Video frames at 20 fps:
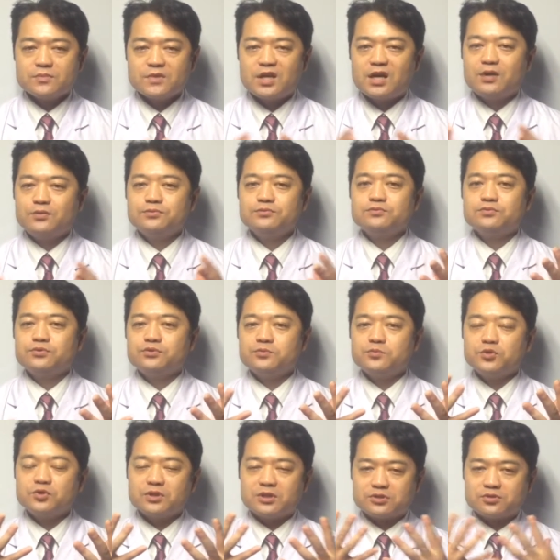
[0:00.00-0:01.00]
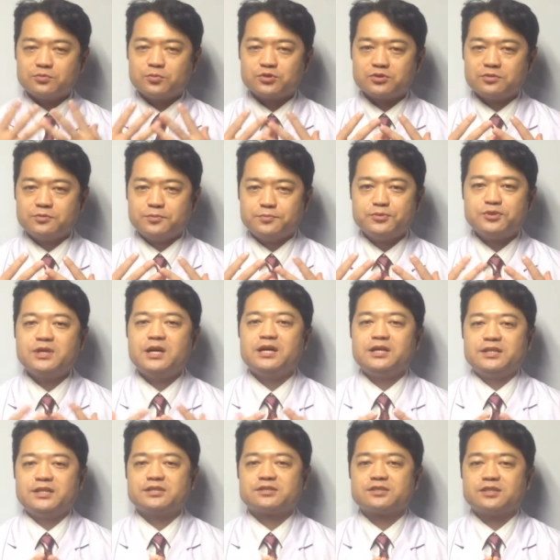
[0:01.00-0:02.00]
花粉というものはそもそも無
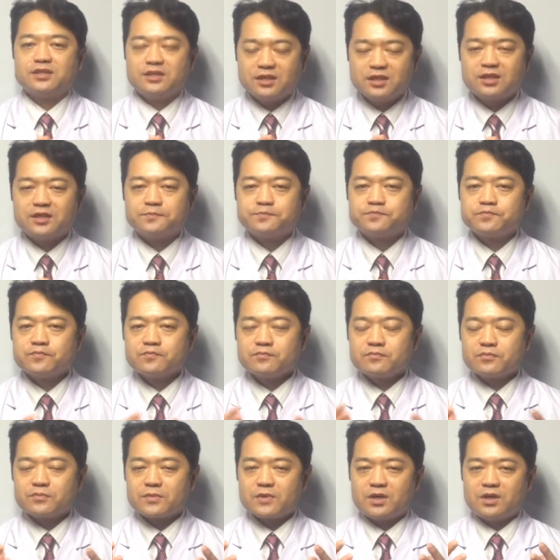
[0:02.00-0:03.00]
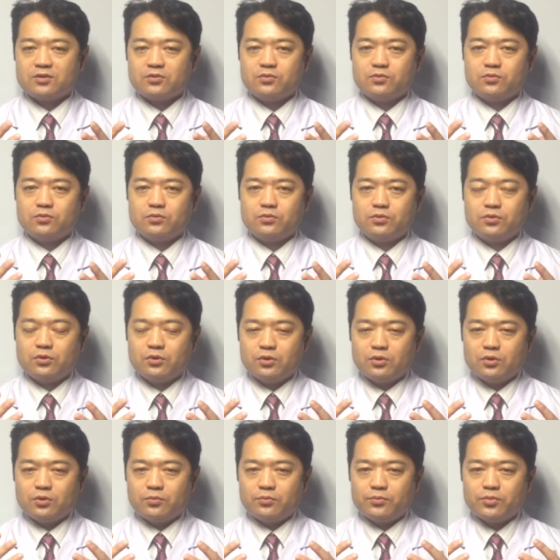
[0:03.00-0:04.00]
害ですから、あの、
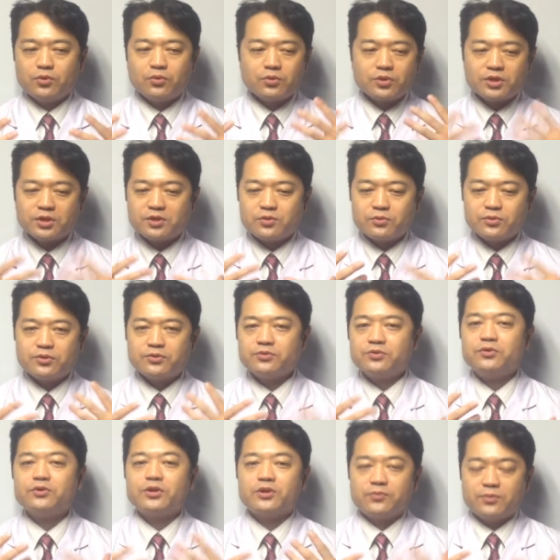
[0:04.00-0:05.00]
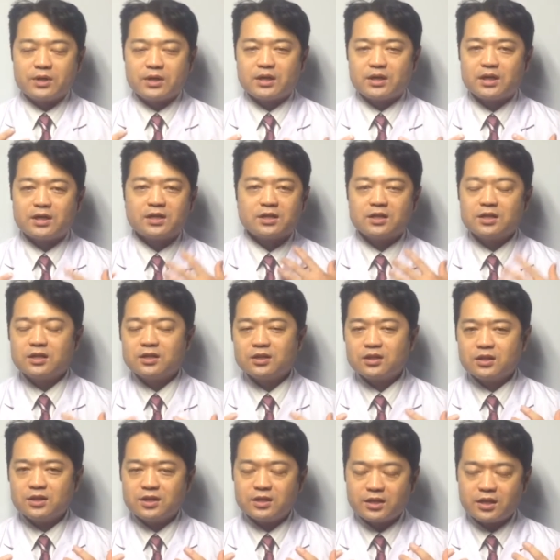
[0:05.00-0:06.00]
病気というよりは、体
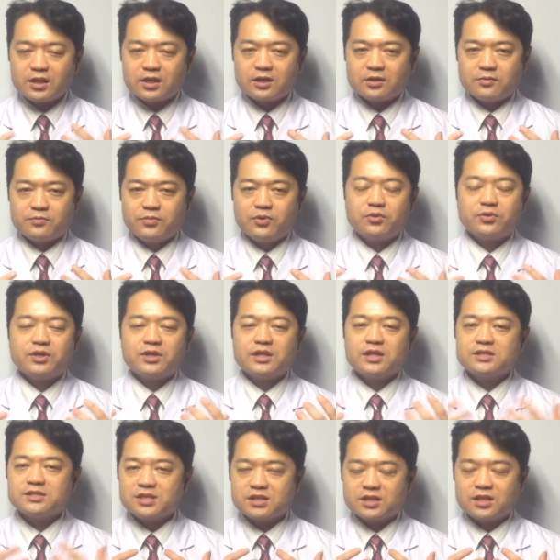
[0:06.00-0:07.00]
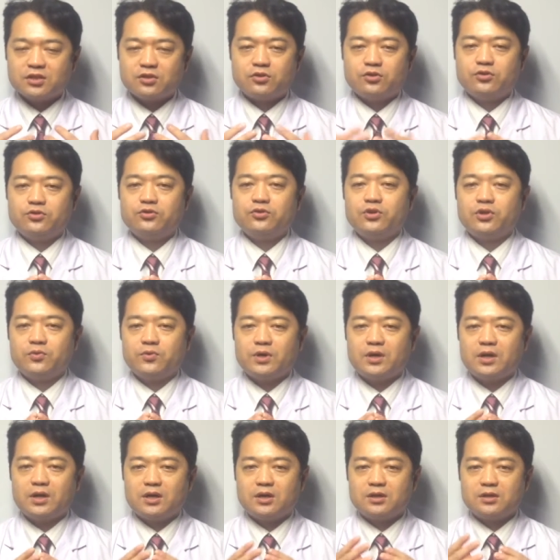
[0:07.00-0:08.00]
がね、病気になっちゃったというより
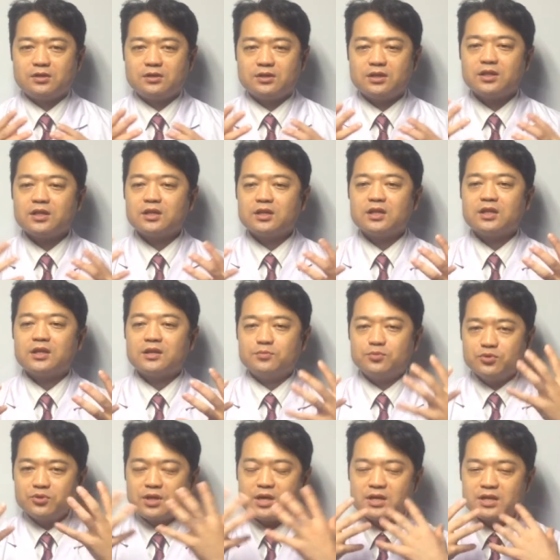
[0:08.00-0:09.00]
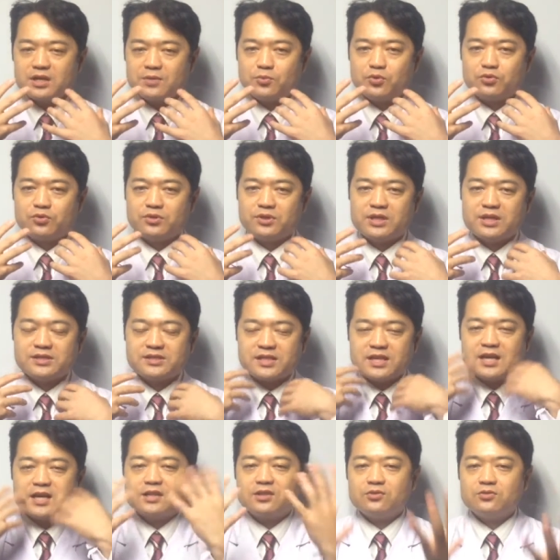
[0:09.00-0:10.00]
は、ただただ無害なものに対して
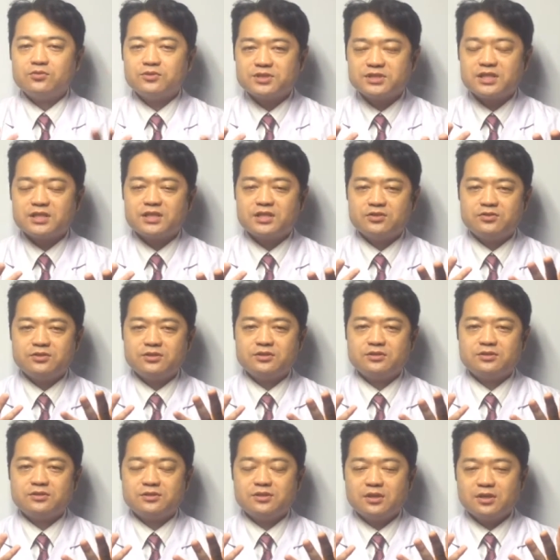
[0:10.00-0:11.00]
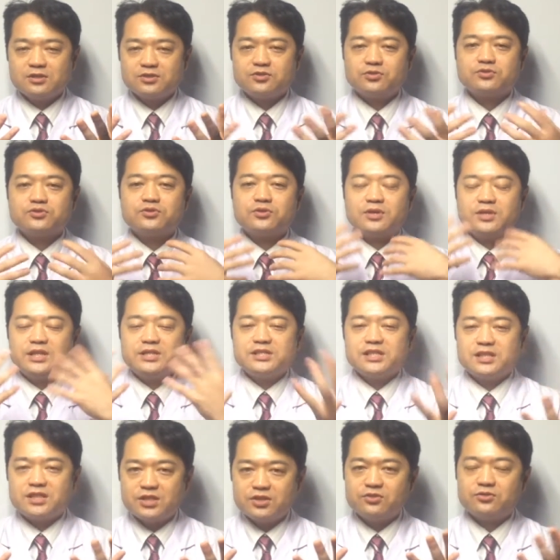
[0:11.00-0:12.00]
反応しちゃってる、症状が出
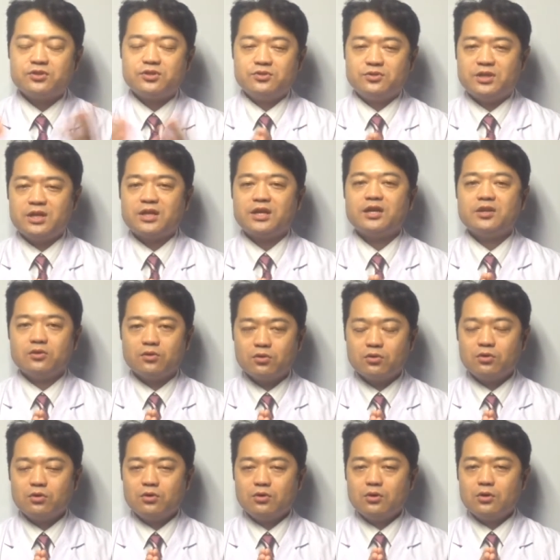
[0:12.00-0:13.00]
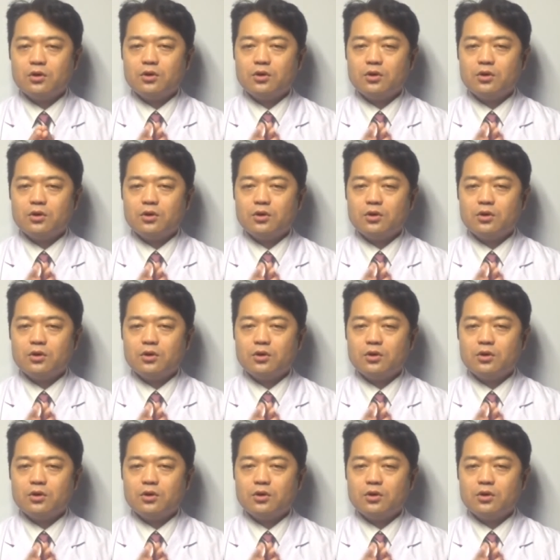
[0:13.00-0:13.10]
ちゃってるっていうだけの